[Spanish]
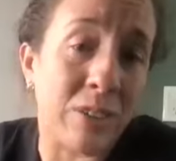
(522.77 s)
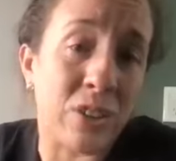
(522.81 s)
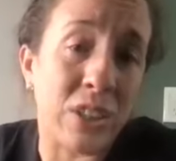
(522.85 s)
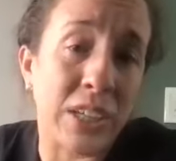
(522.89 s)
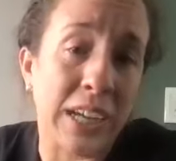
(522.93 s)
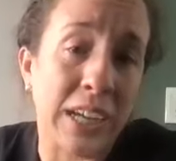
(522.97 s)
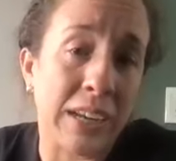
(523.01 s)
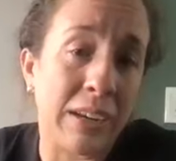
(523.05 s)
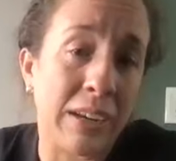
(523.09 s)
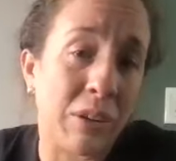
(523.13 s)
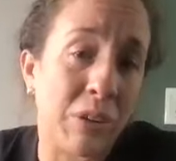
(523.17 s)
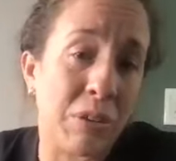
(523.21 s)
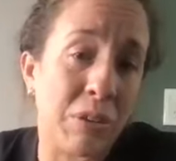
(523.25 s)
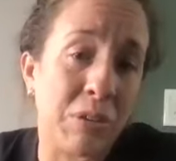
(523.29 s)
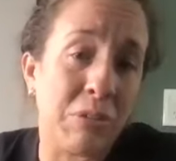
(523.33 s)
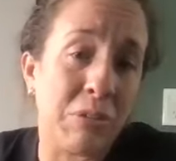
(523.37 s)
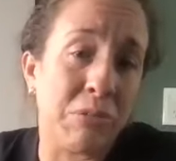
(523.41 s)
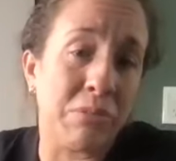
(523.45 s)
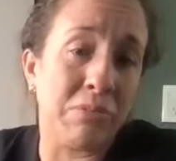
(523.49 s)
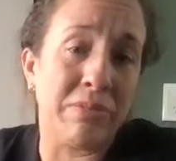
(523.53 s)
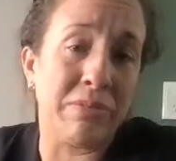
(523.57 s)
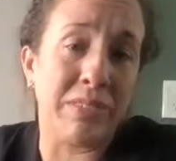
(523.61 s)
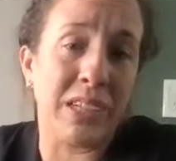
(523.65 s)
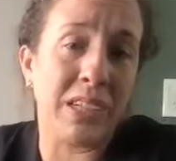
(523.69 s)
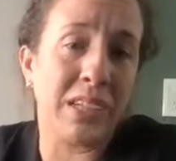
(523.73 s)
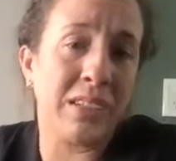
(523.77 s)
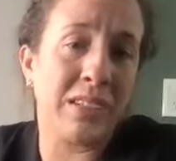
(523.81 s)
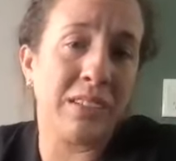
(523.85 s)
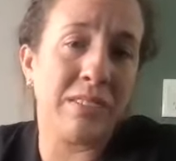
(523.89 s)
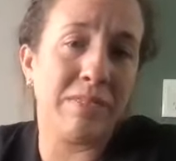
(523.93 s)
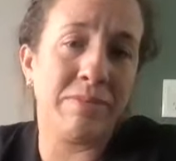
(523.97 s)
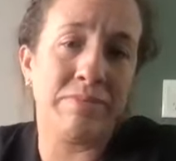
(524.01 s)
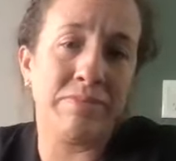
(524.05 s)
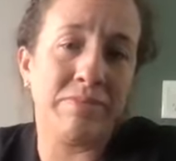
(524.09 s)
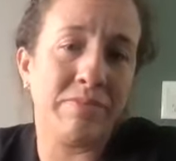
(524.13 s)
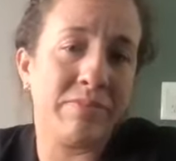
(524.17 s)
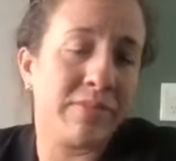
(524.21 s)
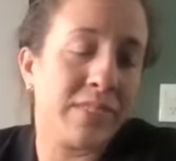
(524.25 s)
o sea,
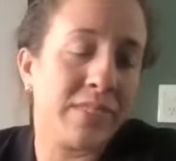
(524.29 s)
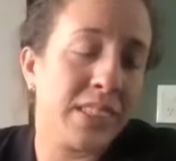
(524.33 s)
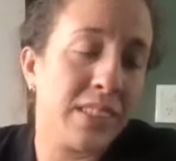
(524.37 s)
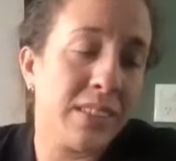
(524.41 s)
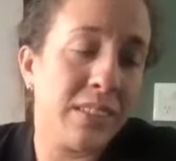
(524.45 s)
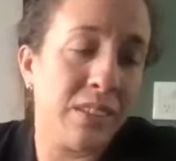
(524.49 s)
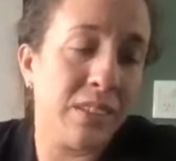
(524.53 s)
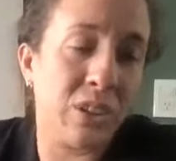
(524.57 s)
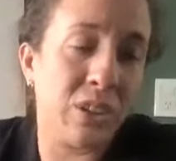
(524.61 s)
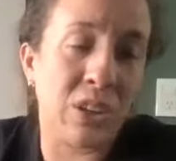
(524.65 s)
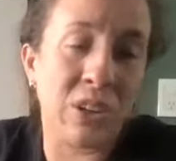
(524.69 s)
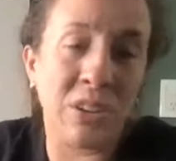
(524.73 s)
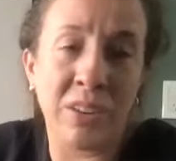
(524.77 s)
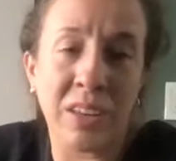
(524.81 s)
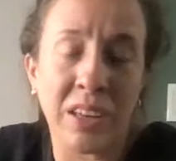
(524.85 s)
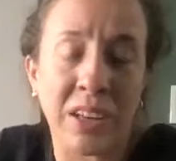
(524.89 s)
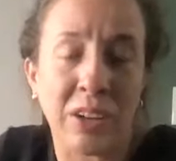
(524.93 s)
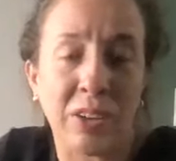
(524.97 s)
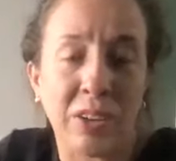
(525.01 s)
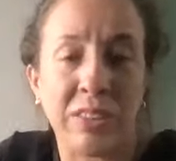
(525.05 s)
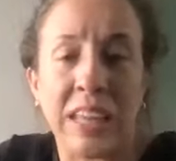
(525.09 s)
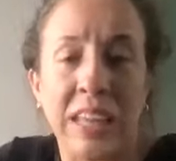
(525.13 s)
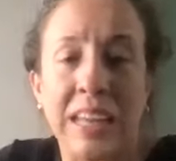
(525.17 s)
no, eh,